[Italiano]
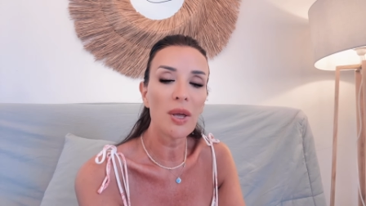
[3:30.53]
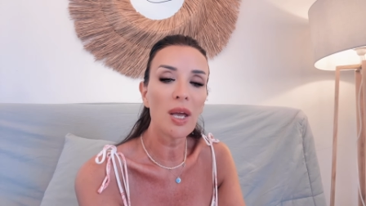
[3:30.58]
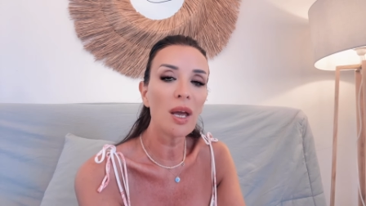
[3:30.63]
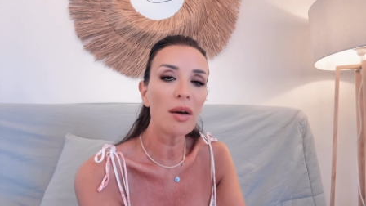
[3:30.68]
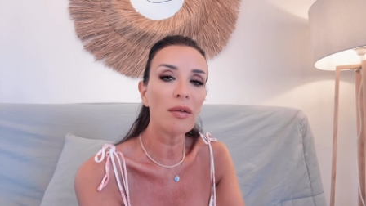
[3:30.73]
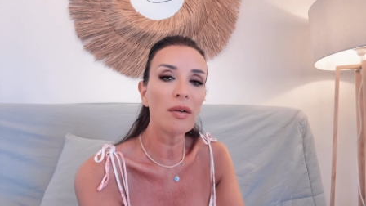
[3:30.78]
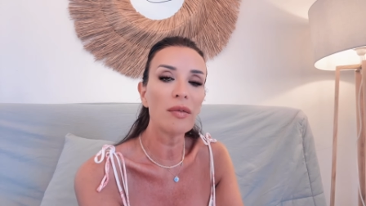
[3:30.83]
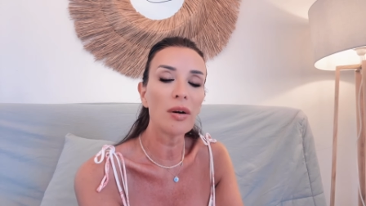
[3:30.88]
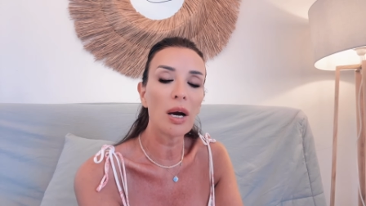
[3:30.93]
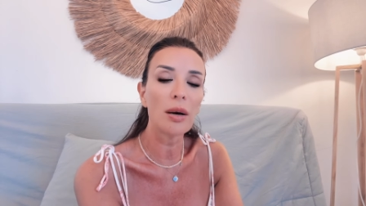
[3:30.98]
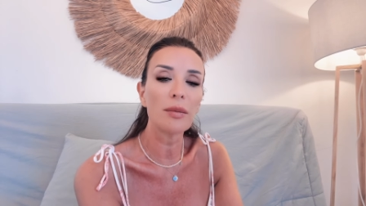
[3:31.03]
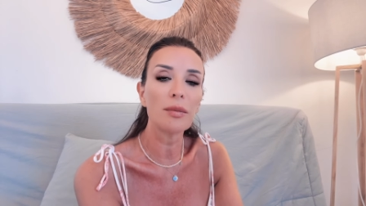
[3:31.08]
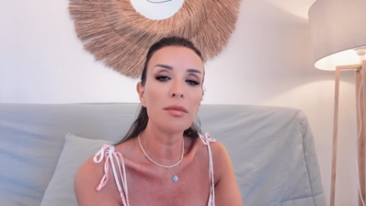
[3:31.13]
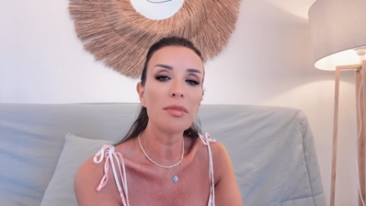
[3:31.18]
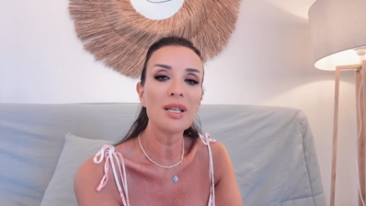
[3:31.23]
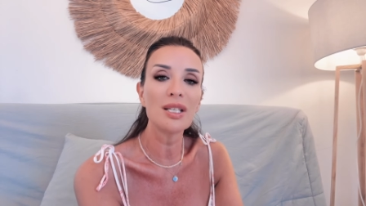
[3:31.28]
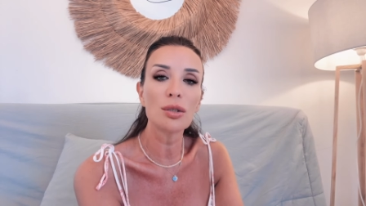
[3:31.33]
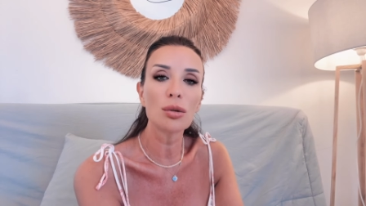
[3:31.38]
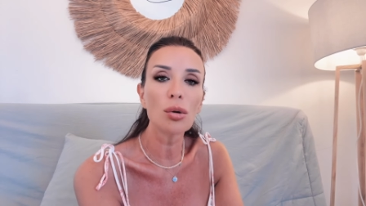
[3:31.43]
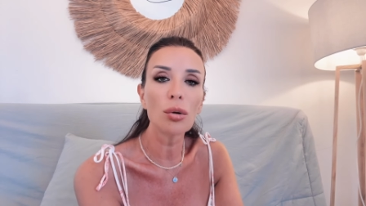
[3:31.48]
e aveva
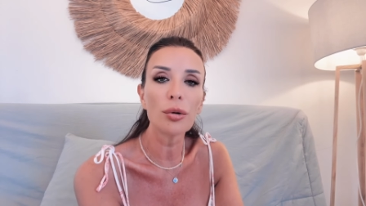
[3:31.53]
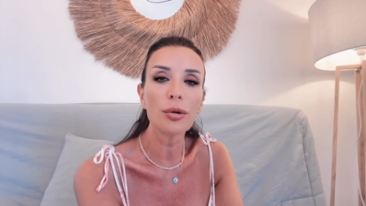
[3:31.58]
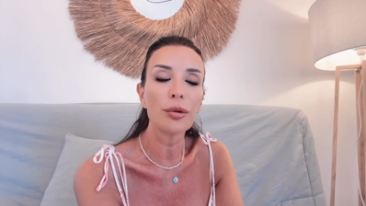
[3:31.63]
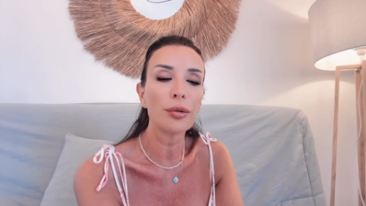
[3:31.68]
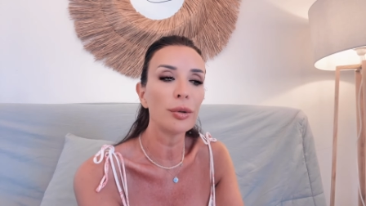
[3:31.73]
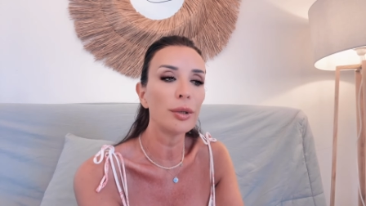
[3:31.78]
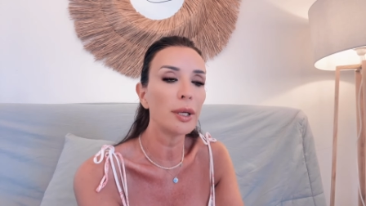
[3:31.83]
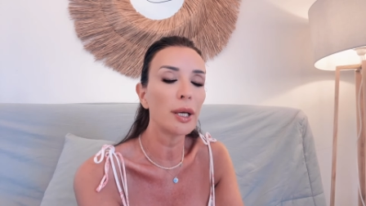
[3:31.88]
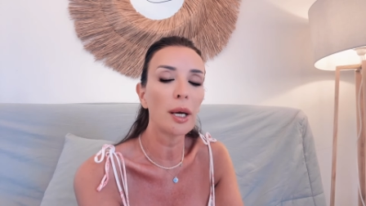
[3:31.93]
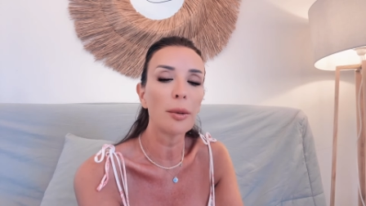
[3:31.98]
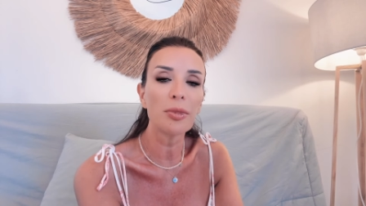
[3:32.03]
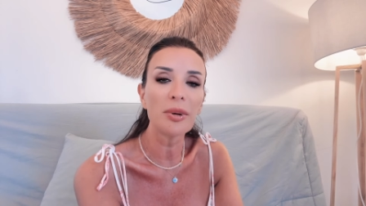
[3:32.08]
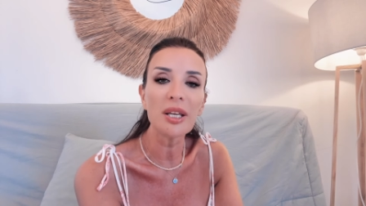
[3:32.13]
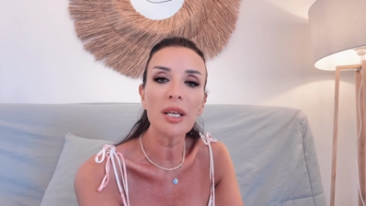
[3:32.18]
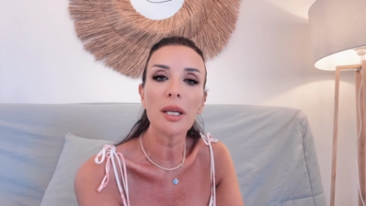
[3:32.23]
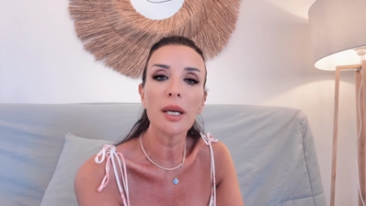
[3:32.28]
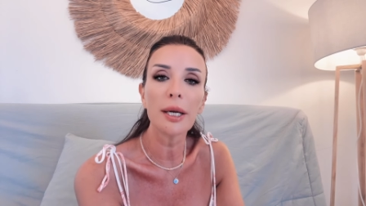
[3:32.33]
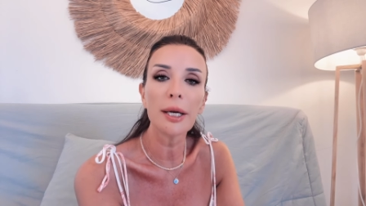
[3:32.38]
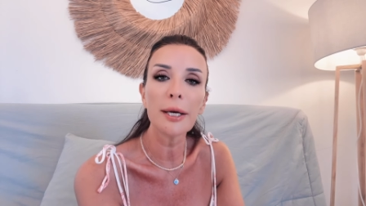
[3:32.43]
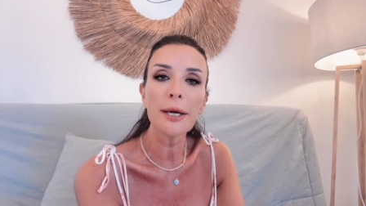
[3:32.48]
bisogno di
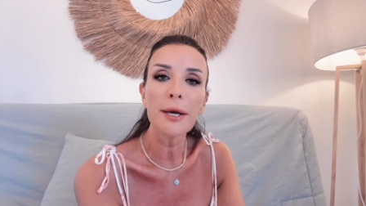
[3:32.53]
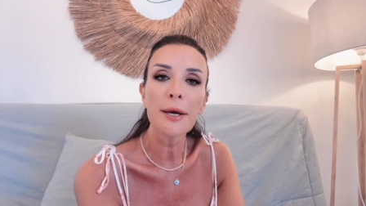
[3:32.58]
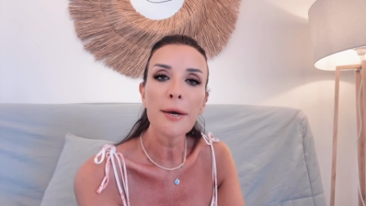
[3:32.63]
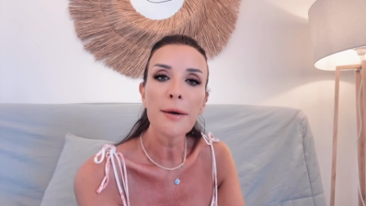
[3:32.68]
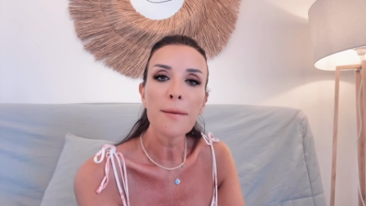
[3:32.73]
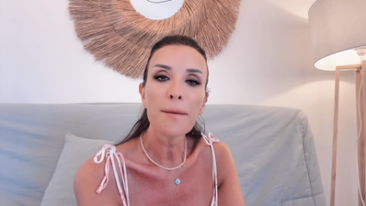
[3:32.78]
capire